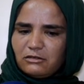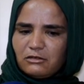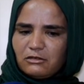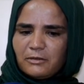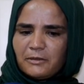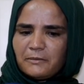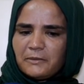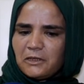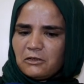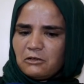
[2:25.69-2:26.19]

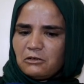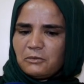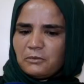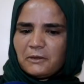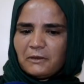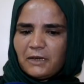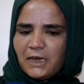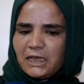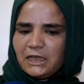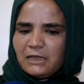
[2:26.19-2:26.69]
نوبه
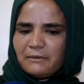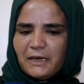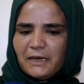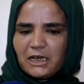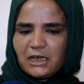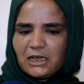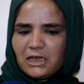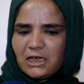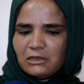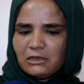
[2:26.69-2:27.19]
بنوبه وغاديه
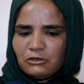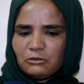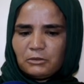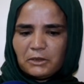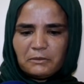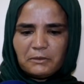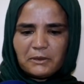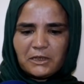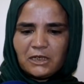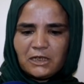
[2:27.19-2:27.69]
بحكاك
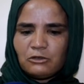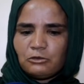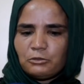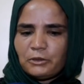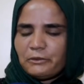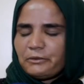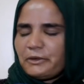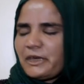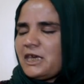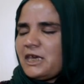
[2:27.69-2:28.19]
نوبه تبكي
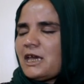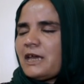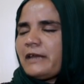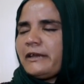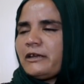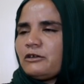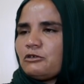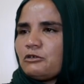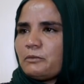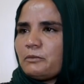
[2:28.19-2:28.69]
نوبه نبكي
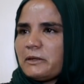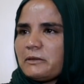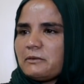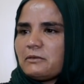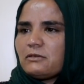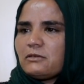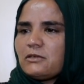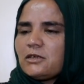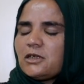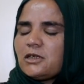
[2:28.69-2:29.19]
انا نوبه
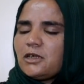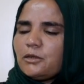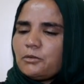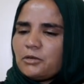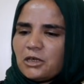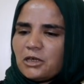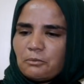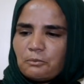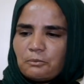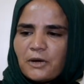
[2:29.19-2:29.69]

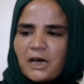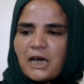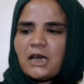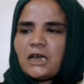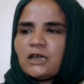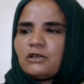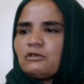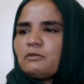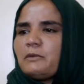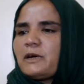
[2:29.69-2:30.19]
يبكي
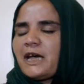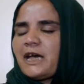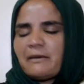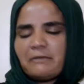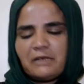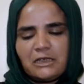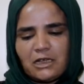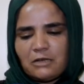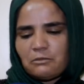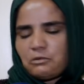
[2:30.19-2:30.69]
باها نوبه
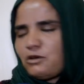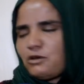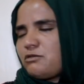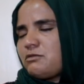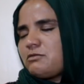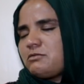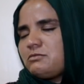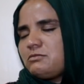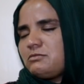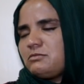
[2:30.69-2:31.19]
كاملين تنبكو
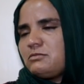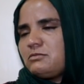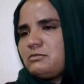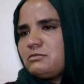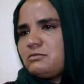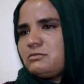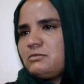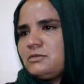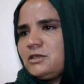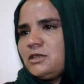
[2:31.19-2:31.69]

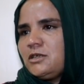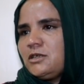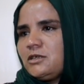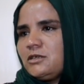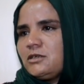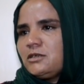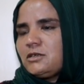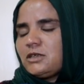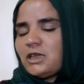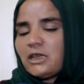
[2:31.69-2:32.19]

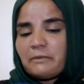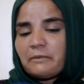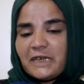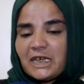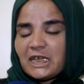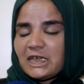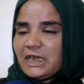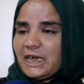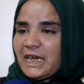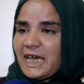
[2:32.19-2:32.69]

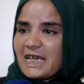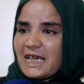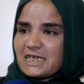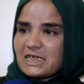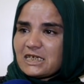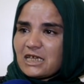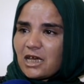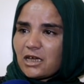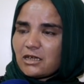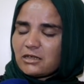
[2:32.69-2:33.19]
تتبيتني
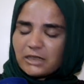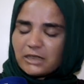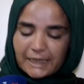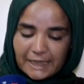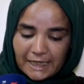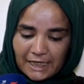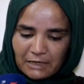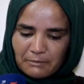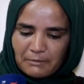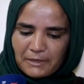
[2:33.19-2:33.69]
عاسه
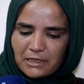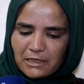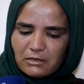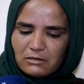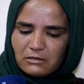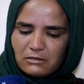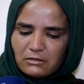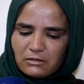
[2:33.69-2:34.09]
ديما